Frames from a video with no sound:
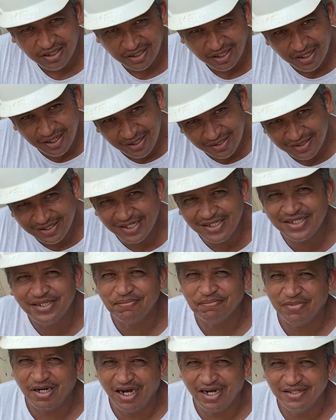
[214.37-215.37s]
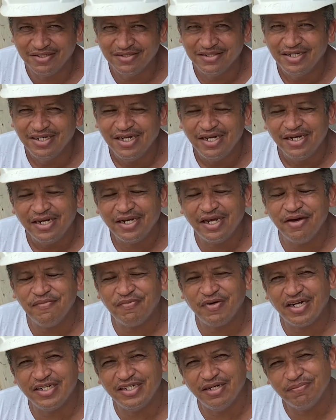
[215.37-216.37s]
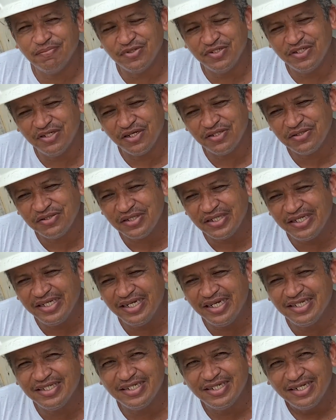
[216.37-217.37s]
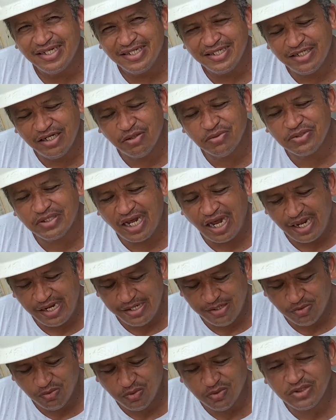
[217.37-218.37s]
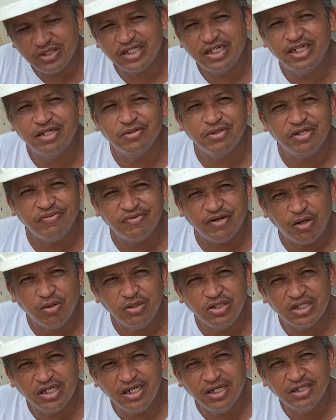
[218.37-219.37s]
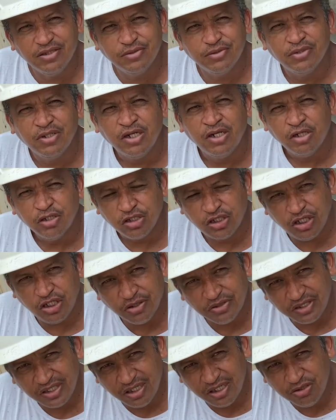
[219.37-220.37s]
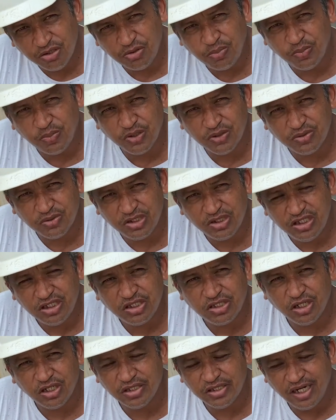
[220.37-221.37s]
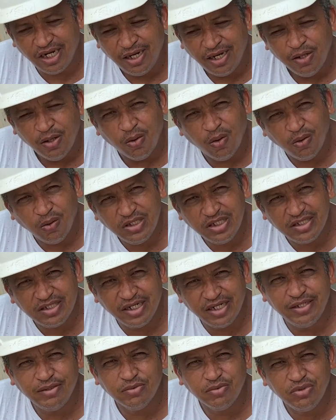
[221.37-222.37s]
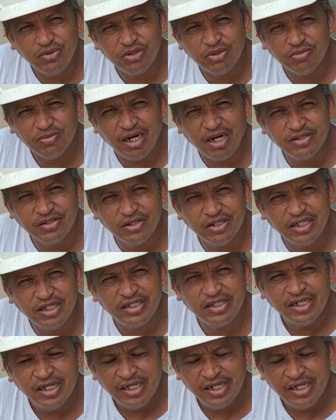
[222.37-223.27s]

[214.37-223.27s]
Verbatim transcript: antecipado que é para depois nosso cliente não estar tá aí com o trilho enferrujando, soltando os pontos de solda onde tem os chumbadores.